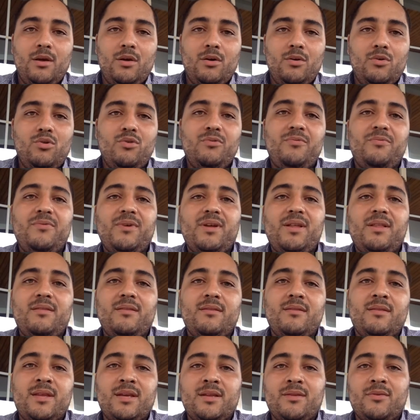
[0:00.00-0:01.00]
Le fait
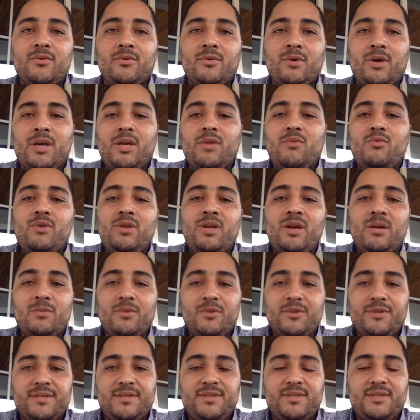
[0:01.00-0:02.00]
d'être régulièrement
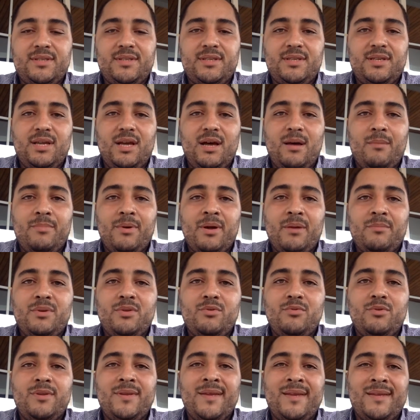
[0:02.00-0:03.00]
testé a permis
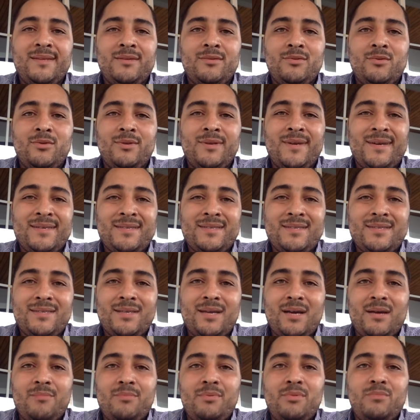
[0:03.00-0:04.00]
de dresser
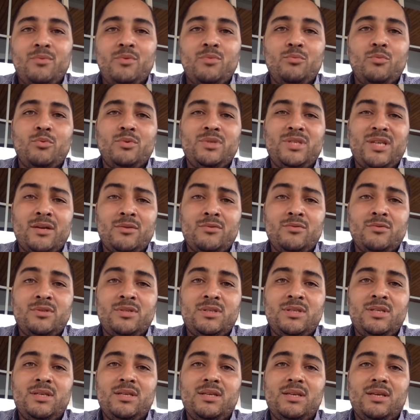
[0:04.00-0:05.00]
rapidement mon
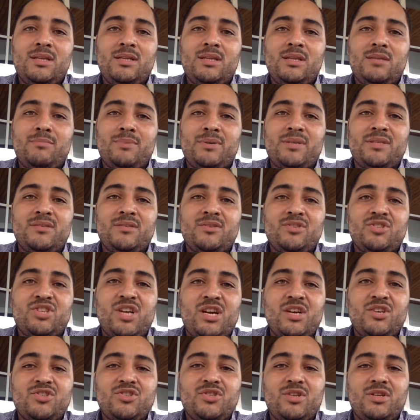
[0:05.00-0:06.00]
diagnostic et d'être pris en
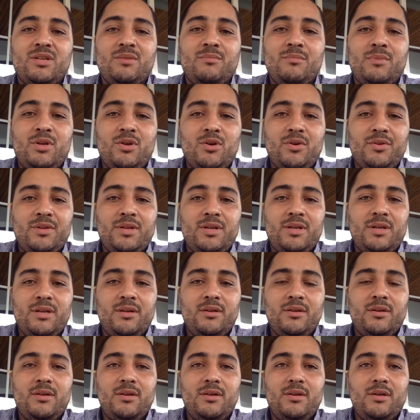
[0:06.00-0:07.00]
charge dans les meilleurs délais.
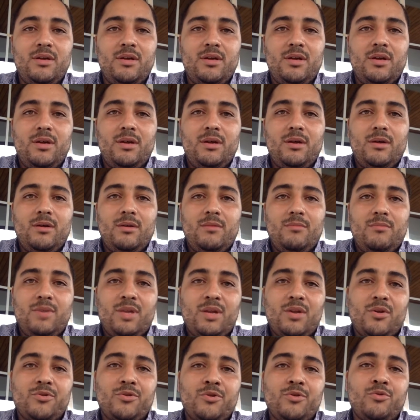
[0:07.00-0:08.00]

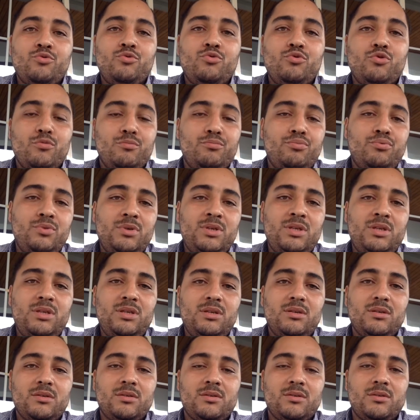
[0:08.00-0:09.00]
Bien entendu,
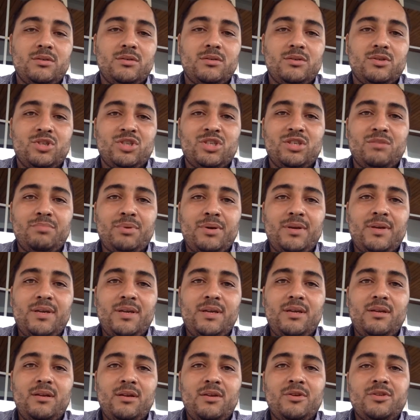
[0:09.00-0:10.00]
depuis, euh, j'ai
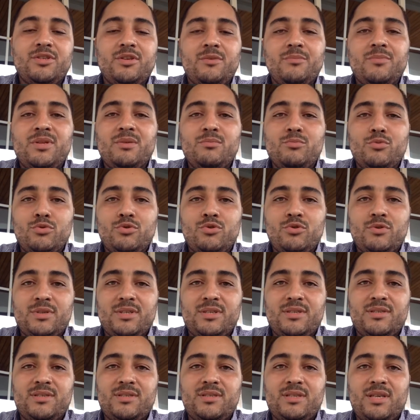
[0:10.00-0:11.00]
pris l'ensemble des mesures
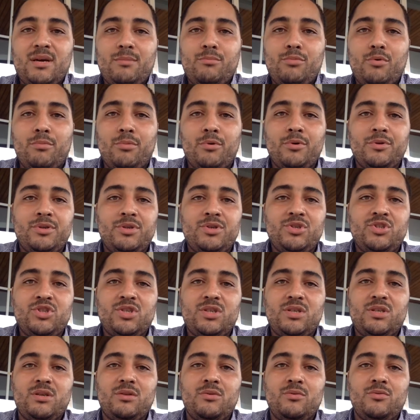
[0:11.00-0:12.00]
nécessaires pour
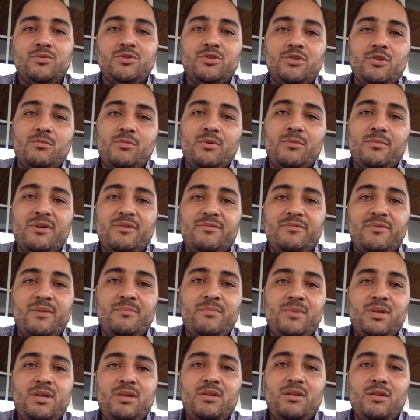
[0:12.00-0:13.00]
protéger non seulement ma
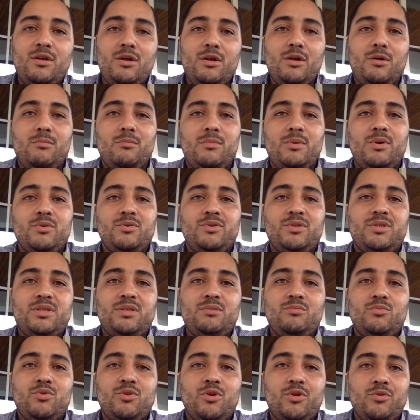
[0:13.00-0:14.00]
famille, mais aussi
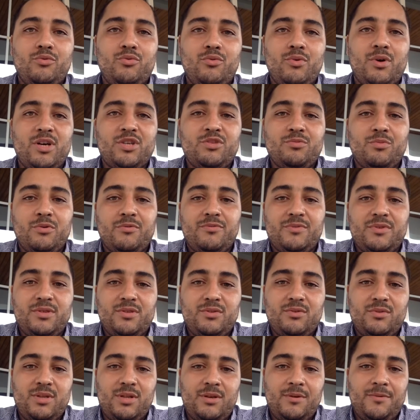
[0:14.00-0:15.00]
mon entourage
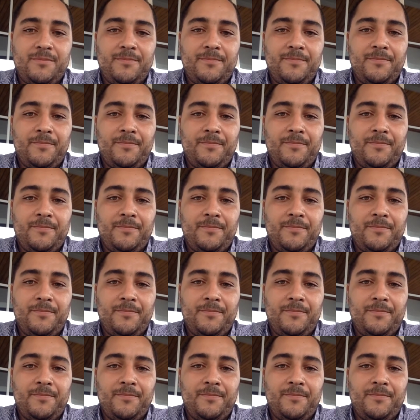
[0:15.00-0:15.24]
professionnel.